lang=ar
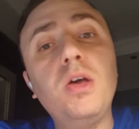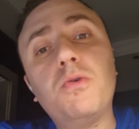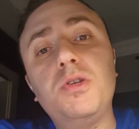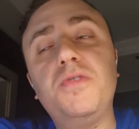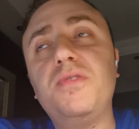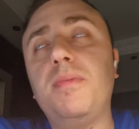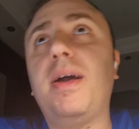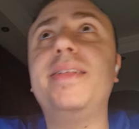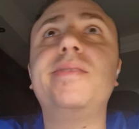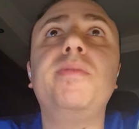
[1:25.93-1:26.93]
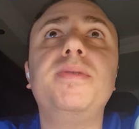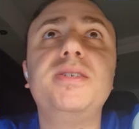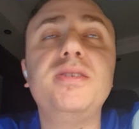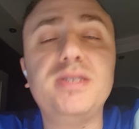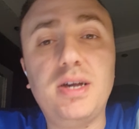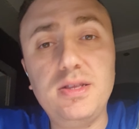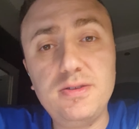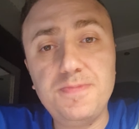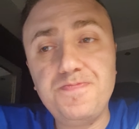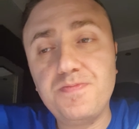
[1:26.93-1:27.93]
كل شيفت عادة بيبقى ست ساعات
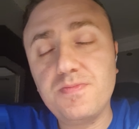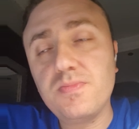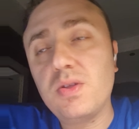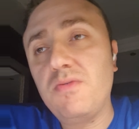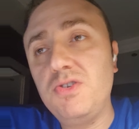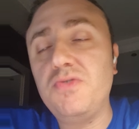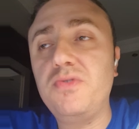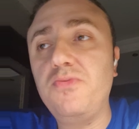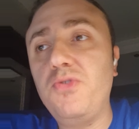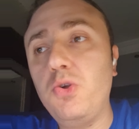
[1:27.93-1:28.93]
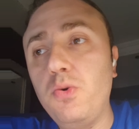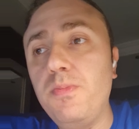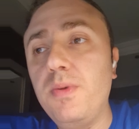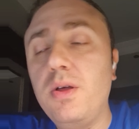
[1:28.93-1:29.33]
في شيفتين في اليوم